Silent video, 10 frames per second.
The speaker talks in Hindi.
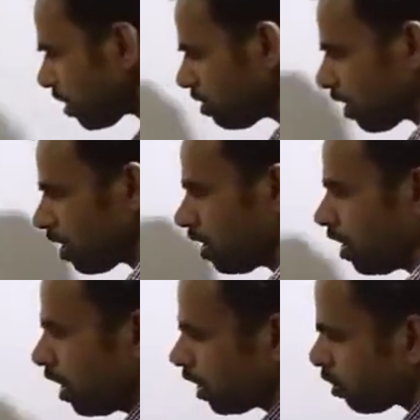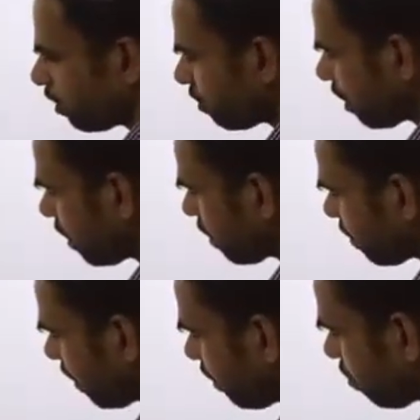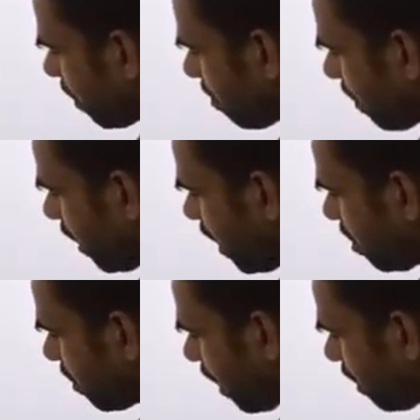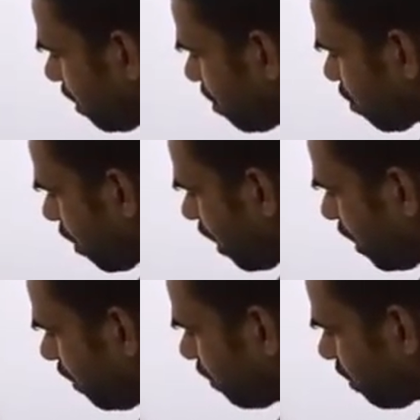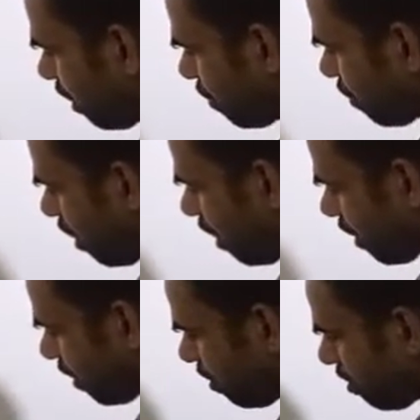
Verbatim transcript: ओके तो इसकी डिस्टेंस मैंने पहले ही बताई थी चालीस हज़ार